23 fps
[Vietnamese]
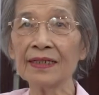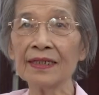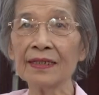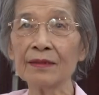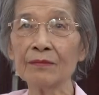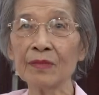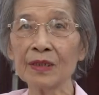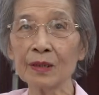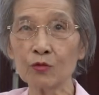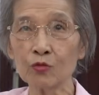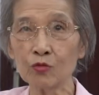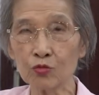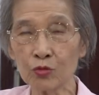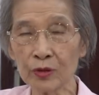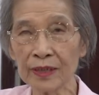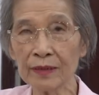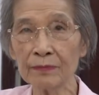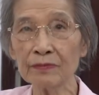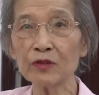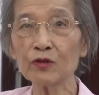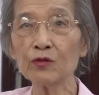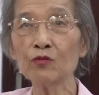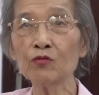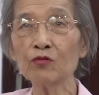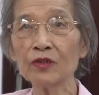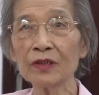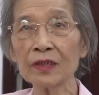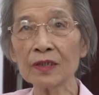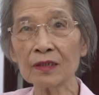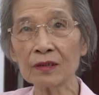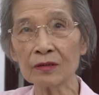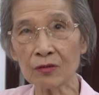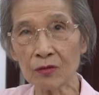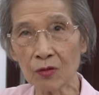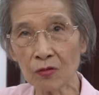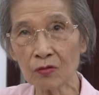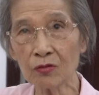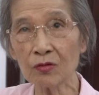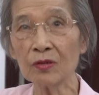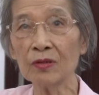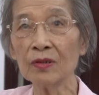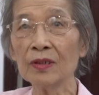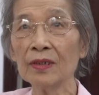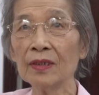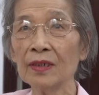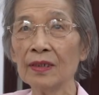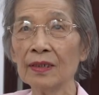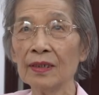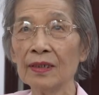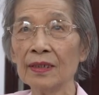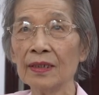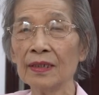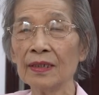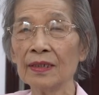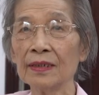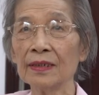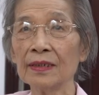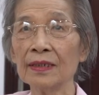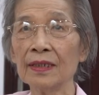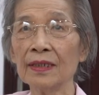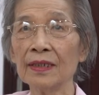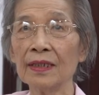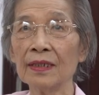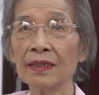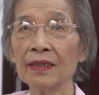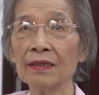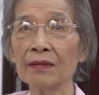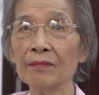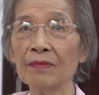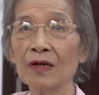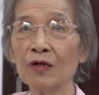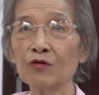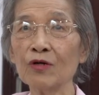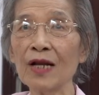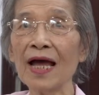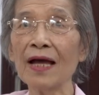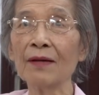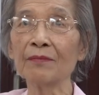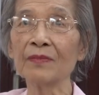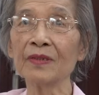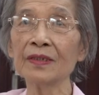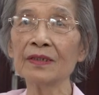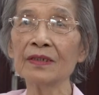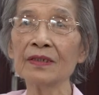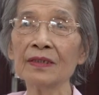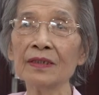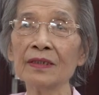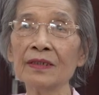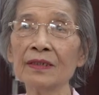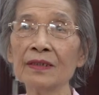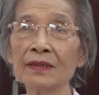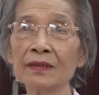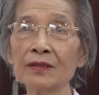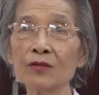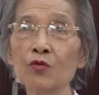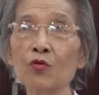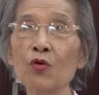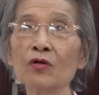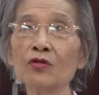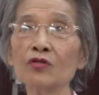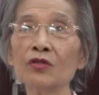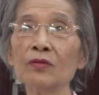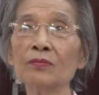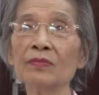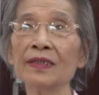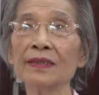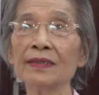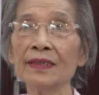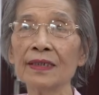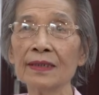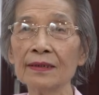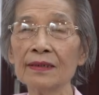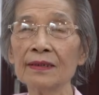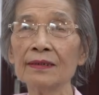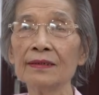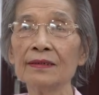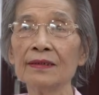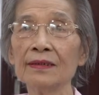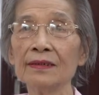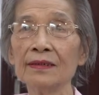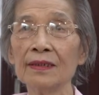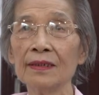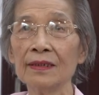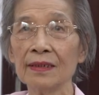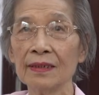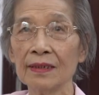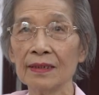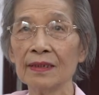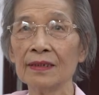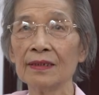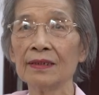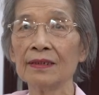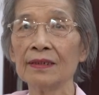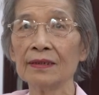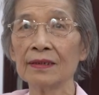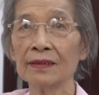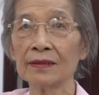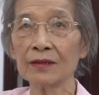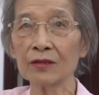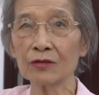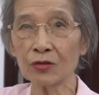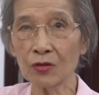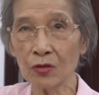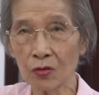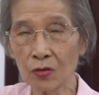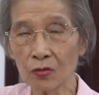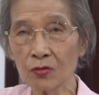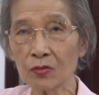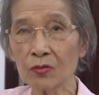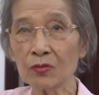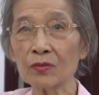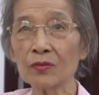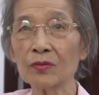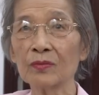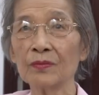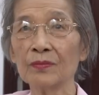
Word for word: thì mình cũng tiếp xúc rất là tốt để bảo đảm cái thuốc cho bệnh nhân cho tốt.